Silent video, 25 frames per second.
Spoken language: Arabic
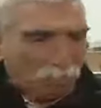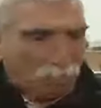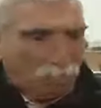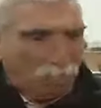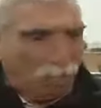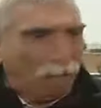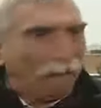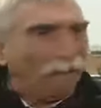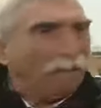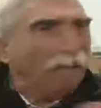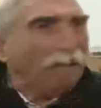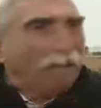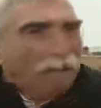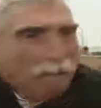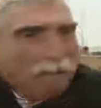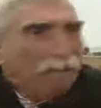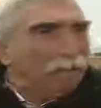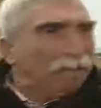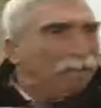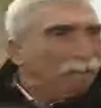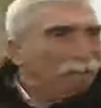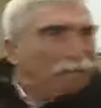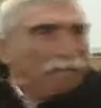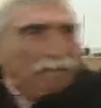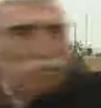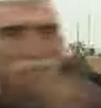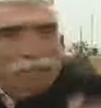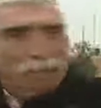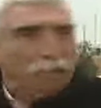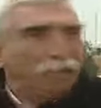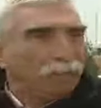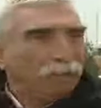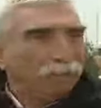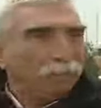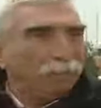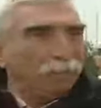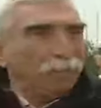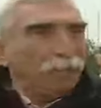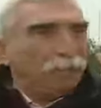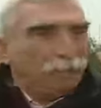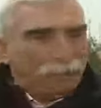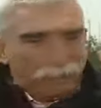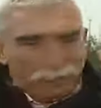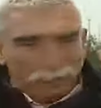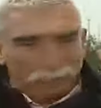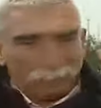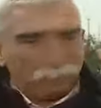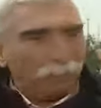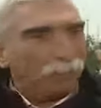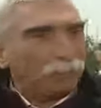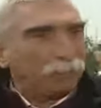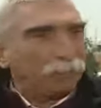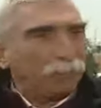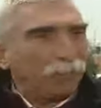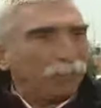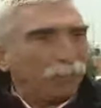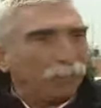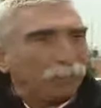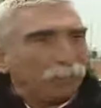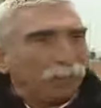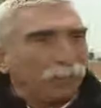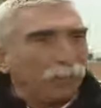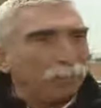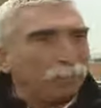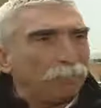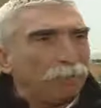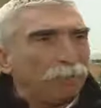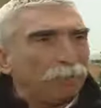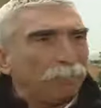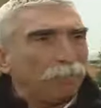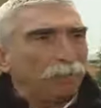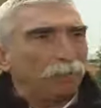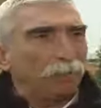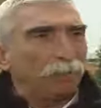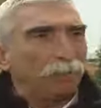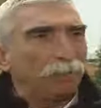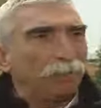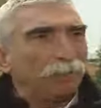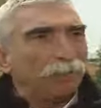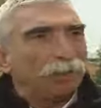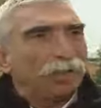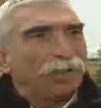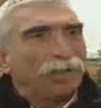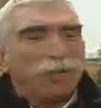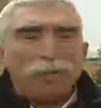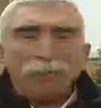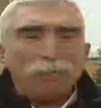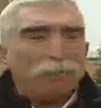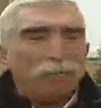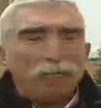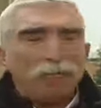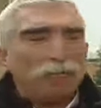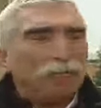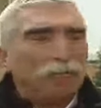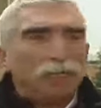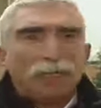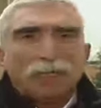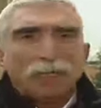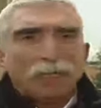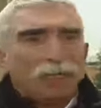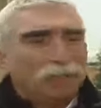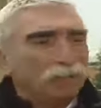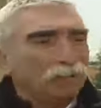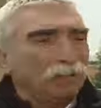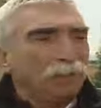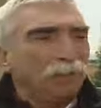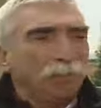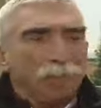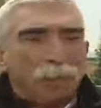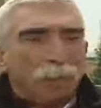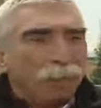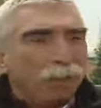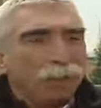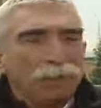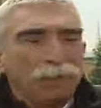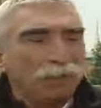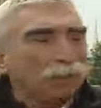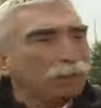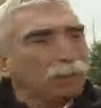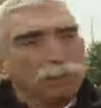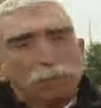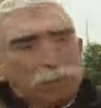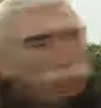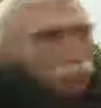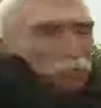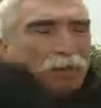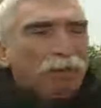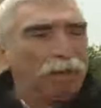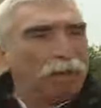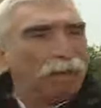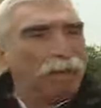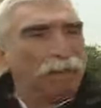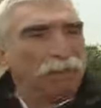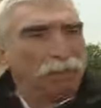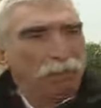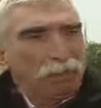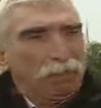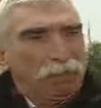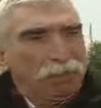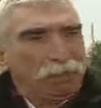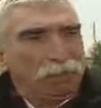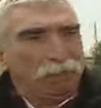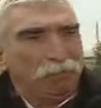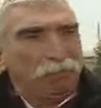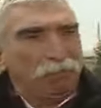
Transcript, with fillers: آه، آه، لا لا انا راضي على ملابسي يلا انا راجع على المكتب انا راح اروح